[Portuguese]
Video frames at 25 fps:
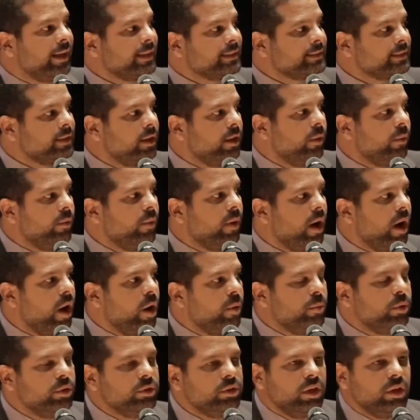em relação
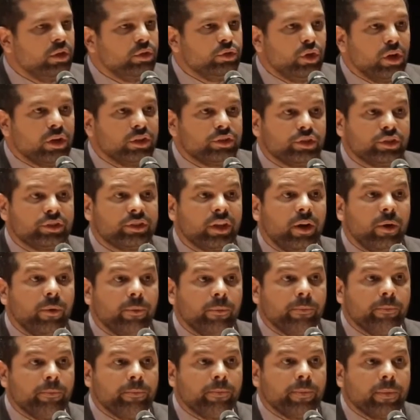ao modelo de órgão
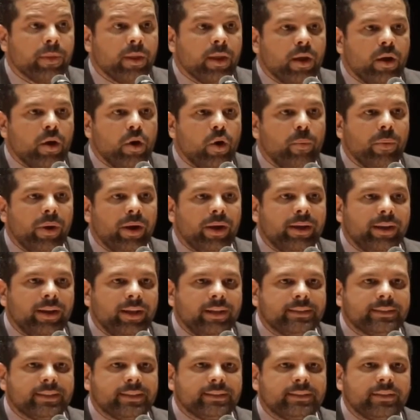social. Uma
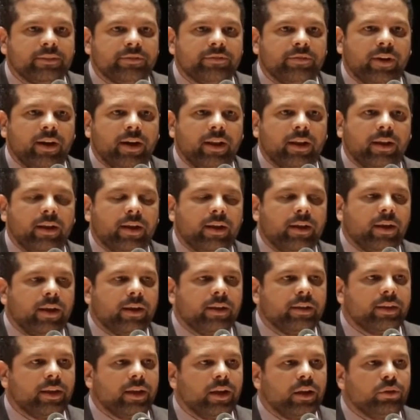crítica se fala
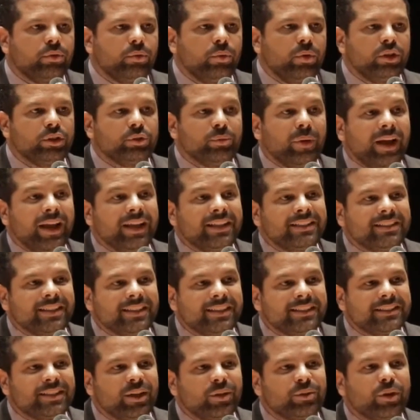à literatura de uma
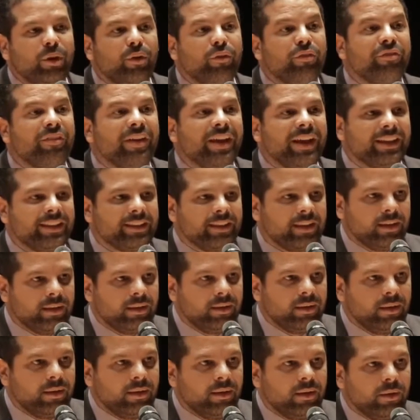restrição da oferta.
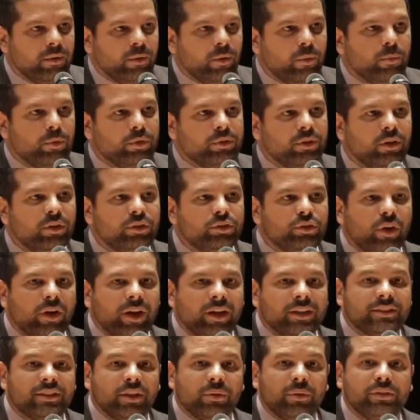O modelo de
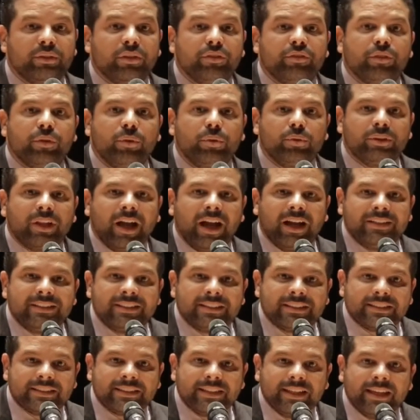OS tem uma
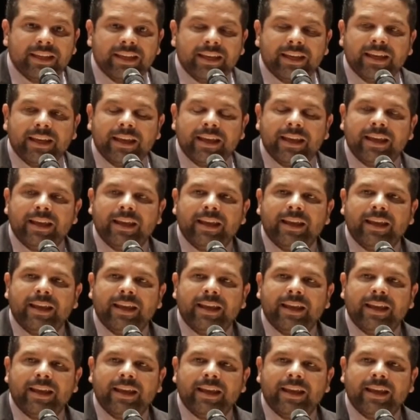dificuldade de ser